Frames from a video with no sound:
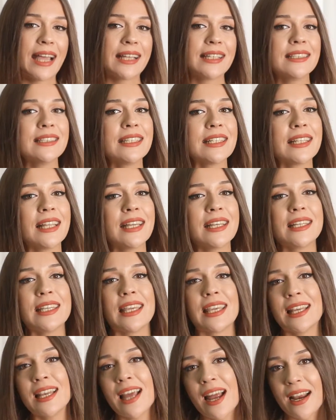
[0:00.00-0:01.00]

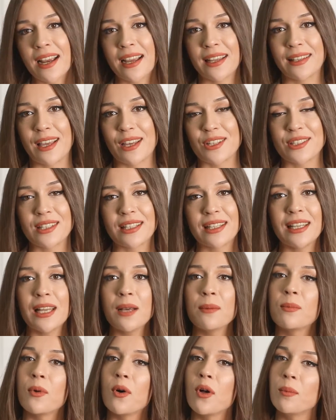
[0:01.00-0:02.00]
edindikleri yeni
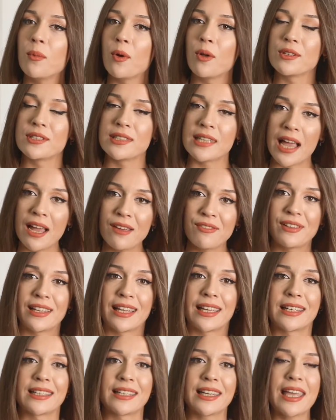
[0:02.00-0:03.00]
arkadaşlarıyla bol bol
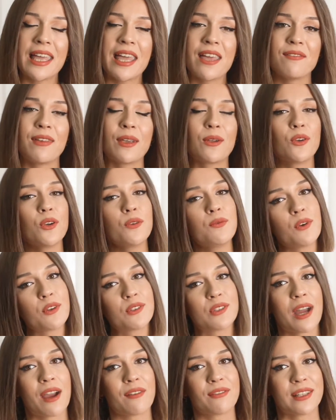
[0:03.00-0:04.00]
selfilerini ve grup
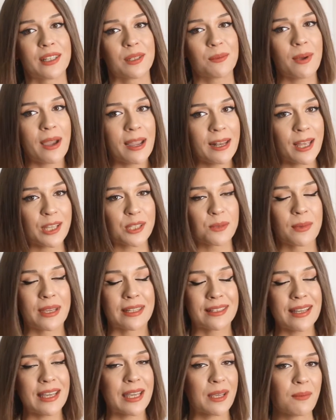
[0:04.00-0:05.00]
fotoğraflarını
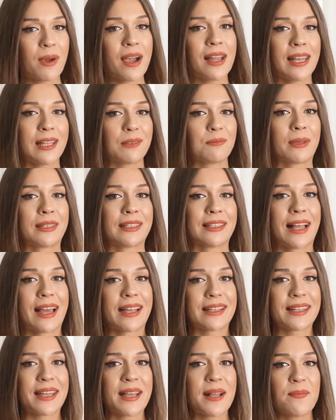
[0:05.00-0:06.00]
paylaşmayı da ihmal
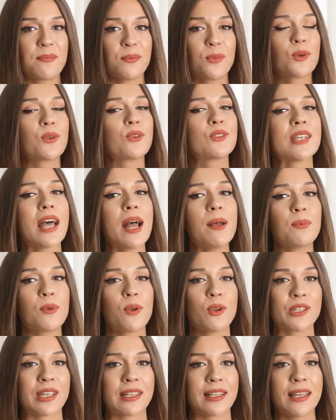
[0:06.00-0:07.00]
etmediler. Bu güzel
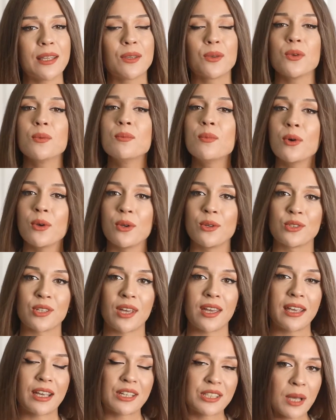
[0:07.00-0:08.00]
projede gün
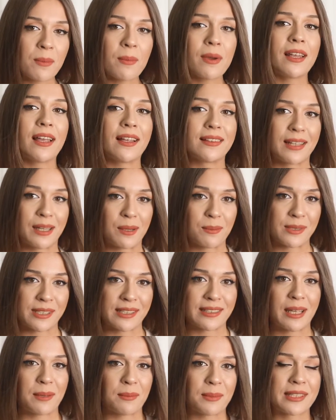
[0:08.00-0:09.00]
boyunca yaşam
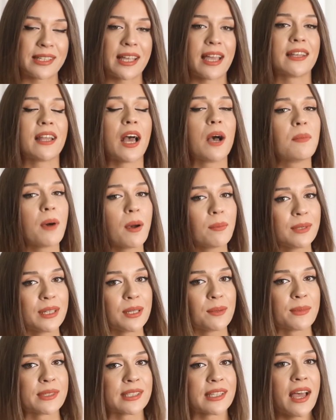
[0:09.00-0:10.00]
alanlarımızı temizleyen
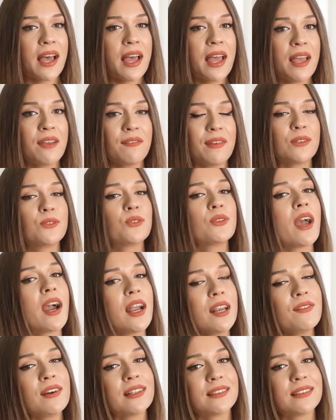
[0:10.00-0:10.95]
ahbaplarımıza ve duyarlı